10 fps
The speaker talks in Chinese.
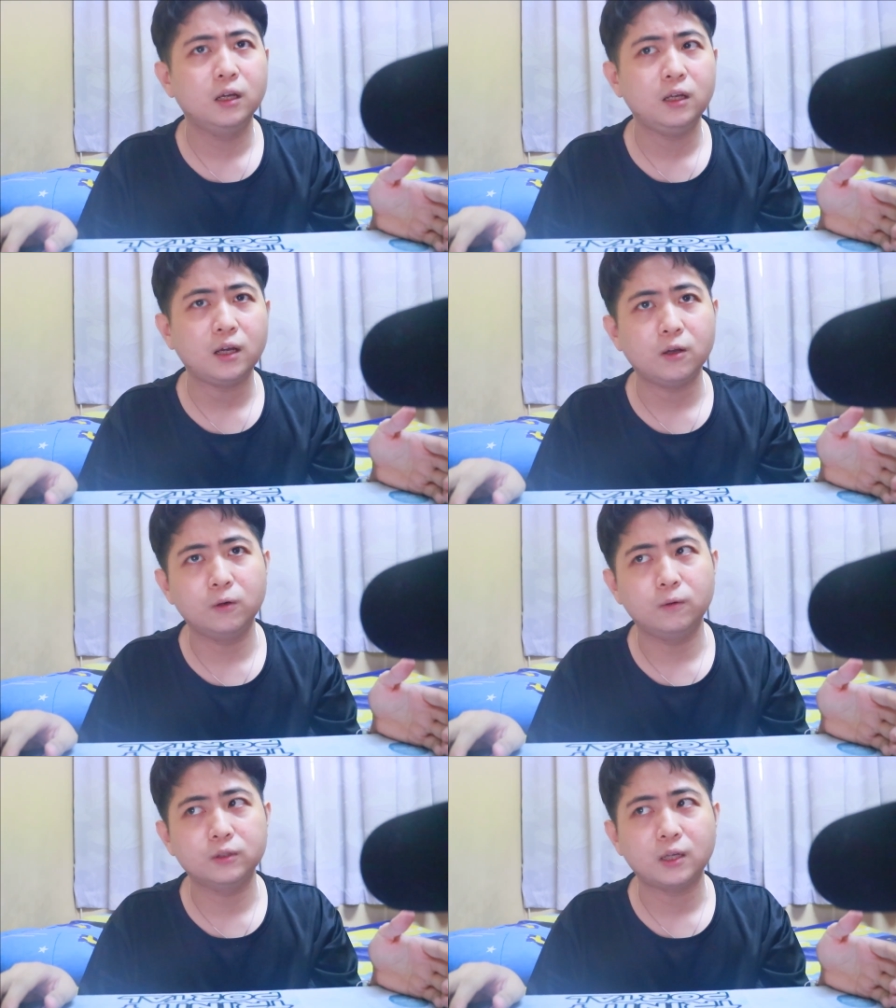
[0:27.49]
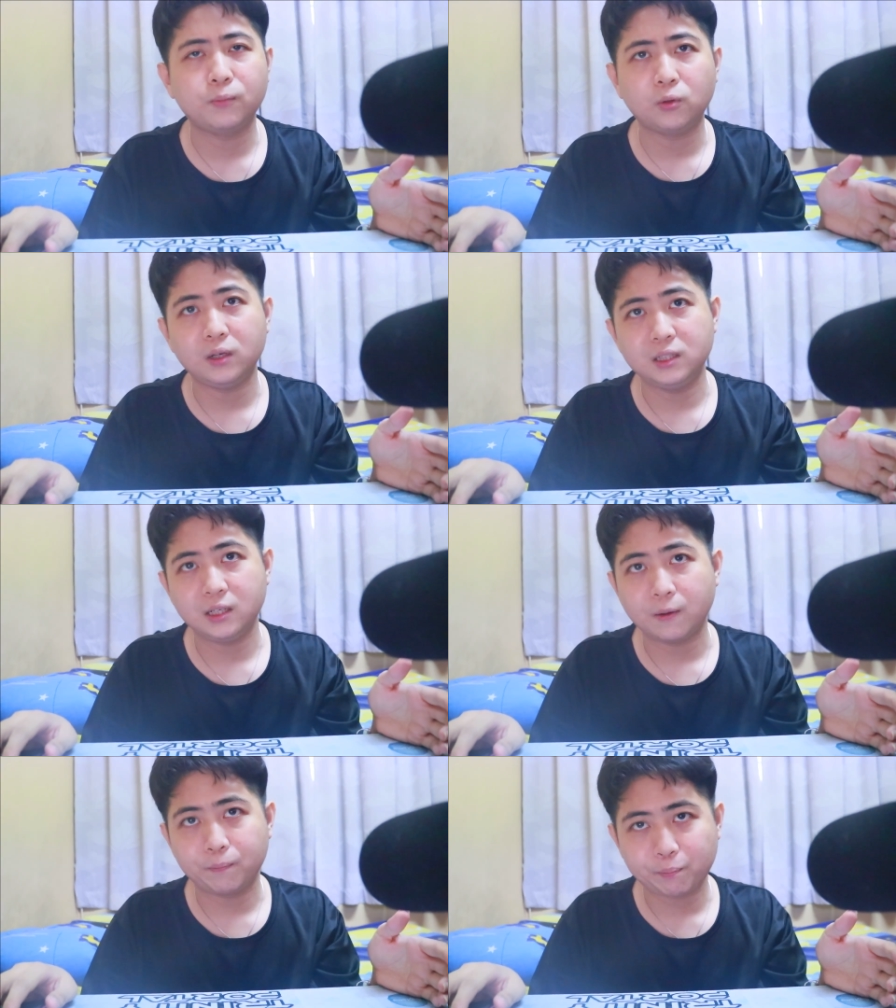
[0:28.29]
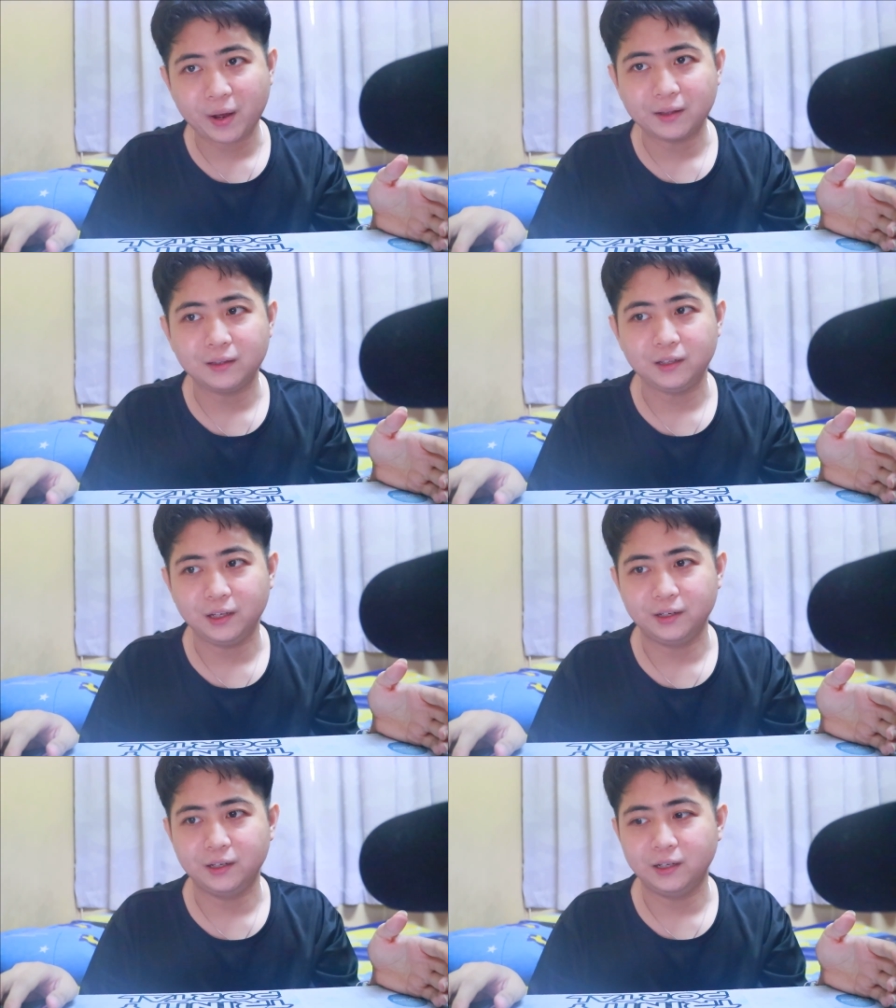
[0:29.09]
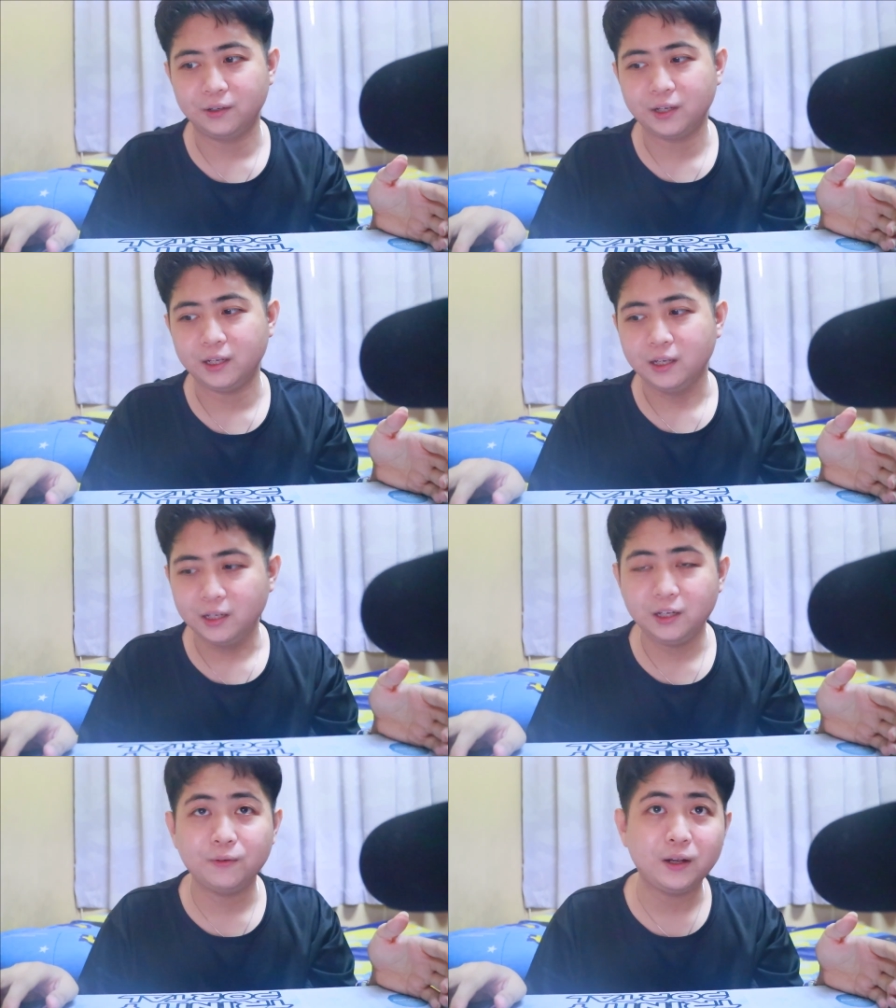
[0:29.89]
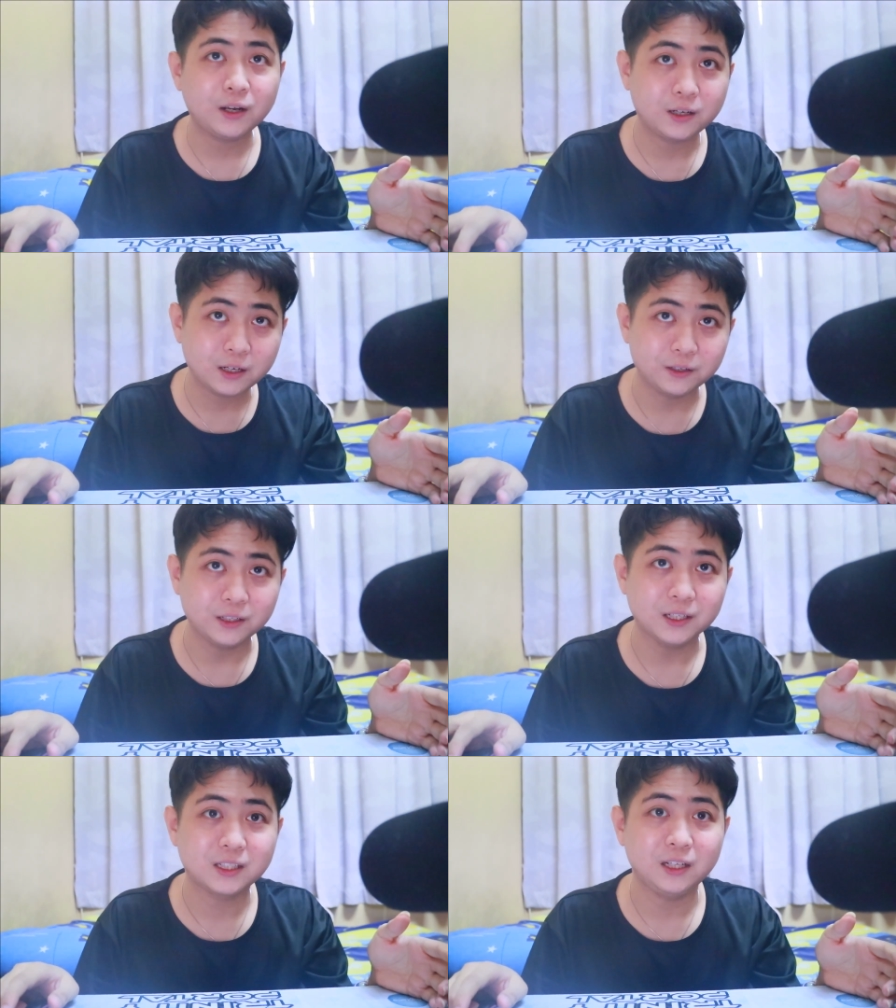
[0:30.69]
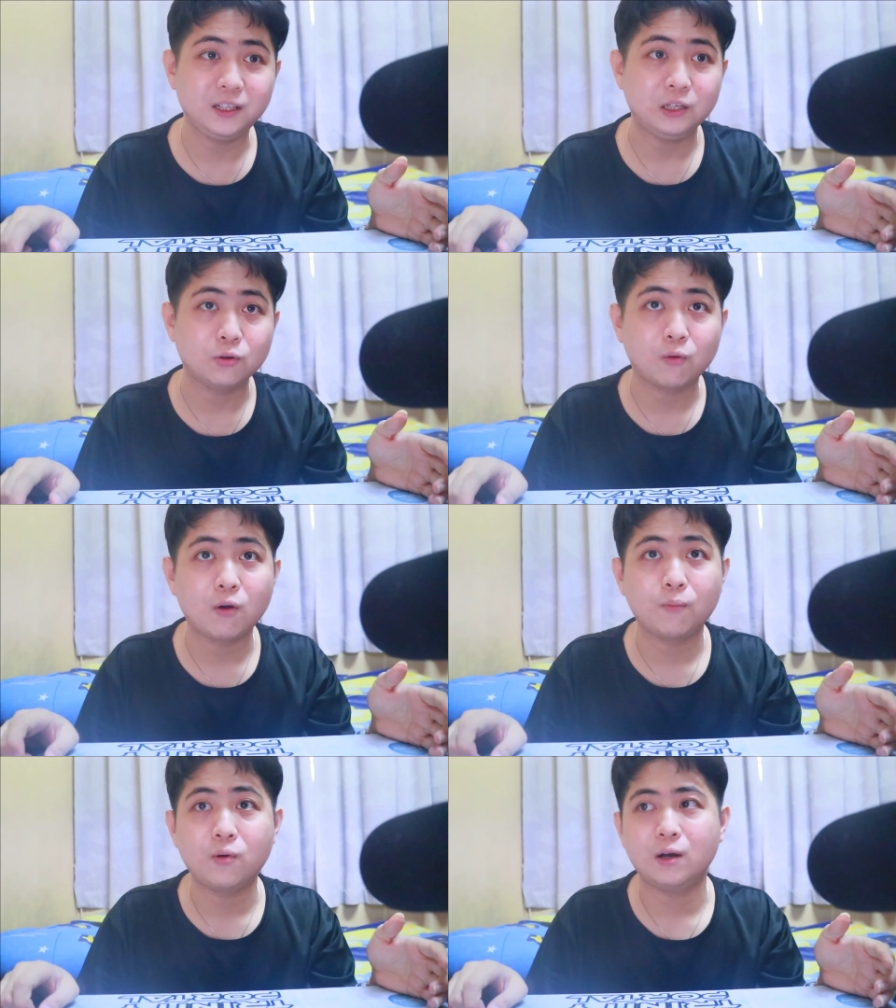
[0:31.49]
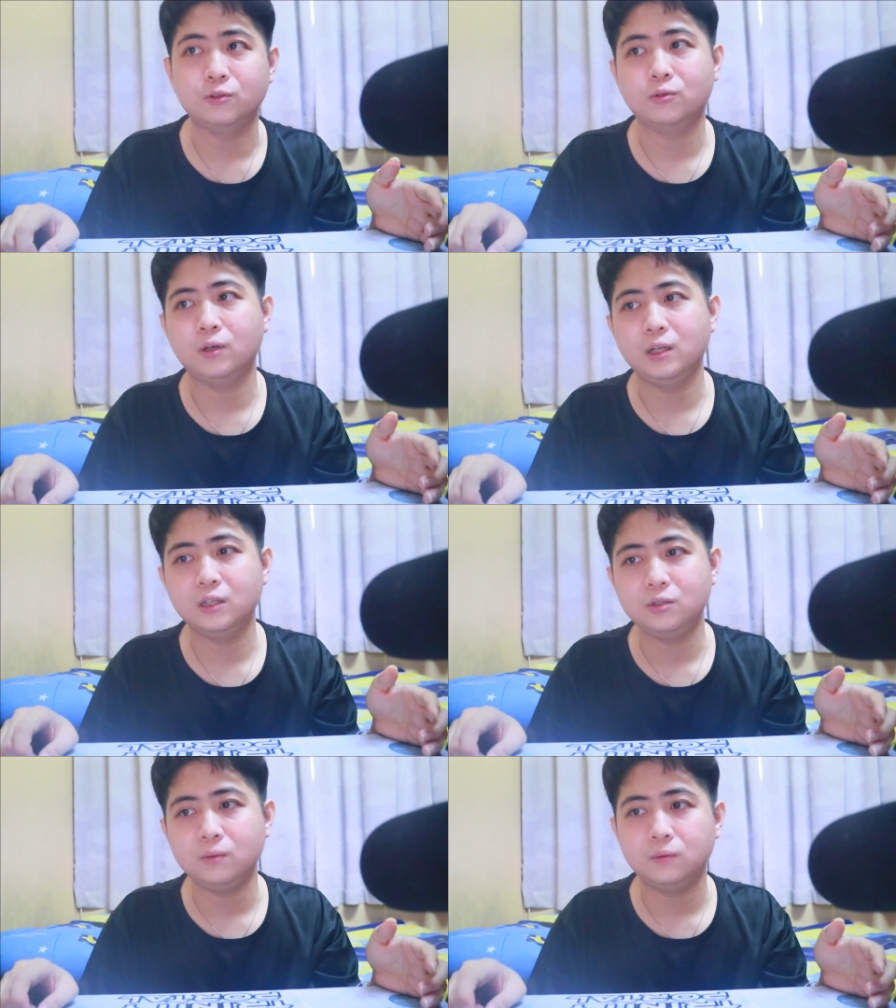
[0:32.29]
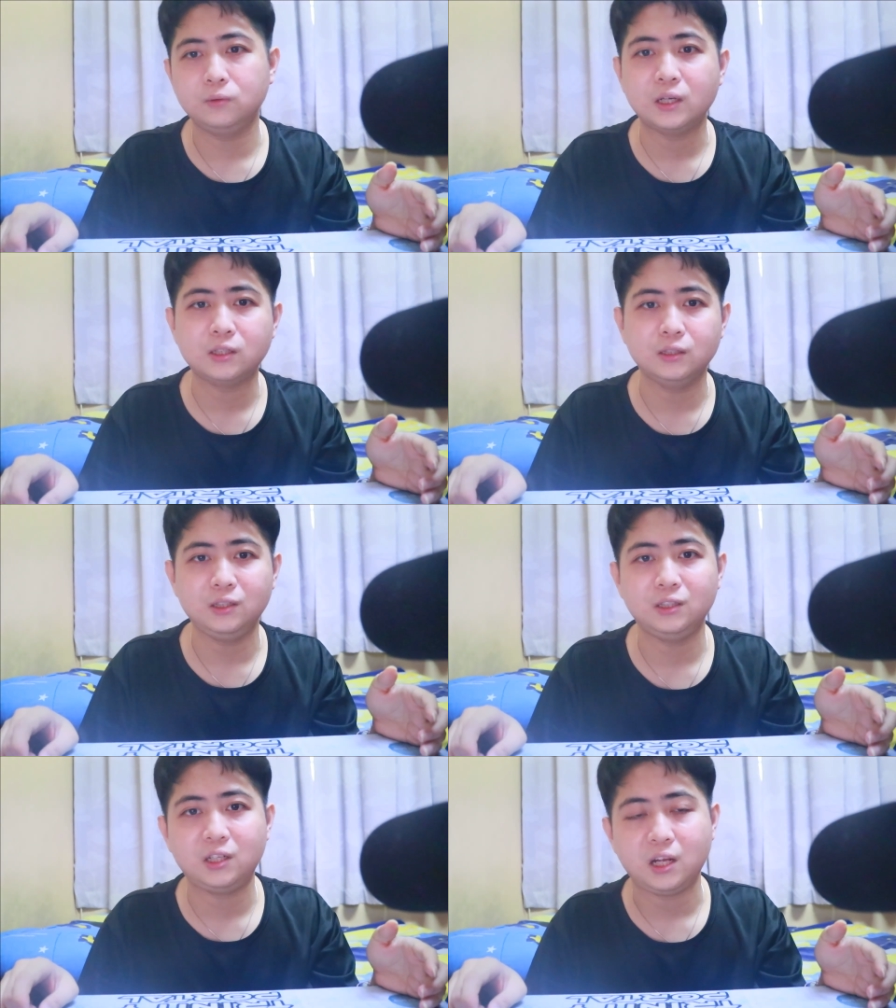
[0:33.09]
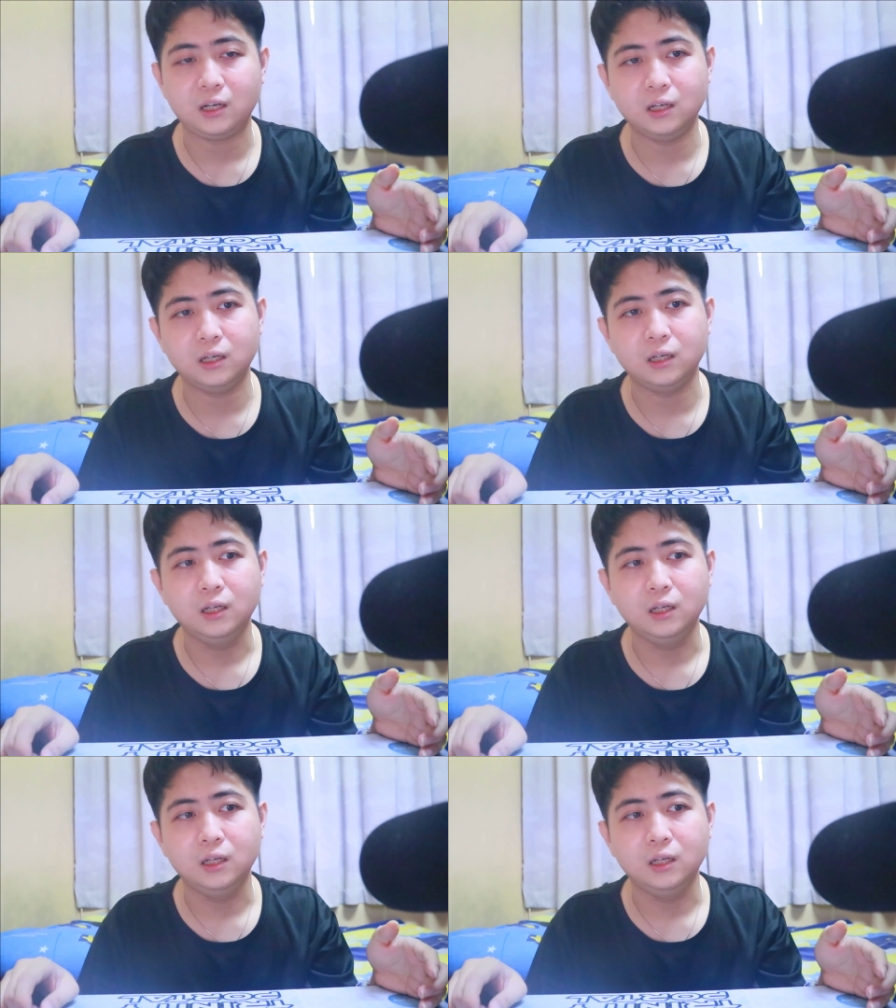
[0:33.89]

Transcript: 应该有差不多已经要半年了，OK，因为呢个人的身体状况不好，所以呢就那时已经停了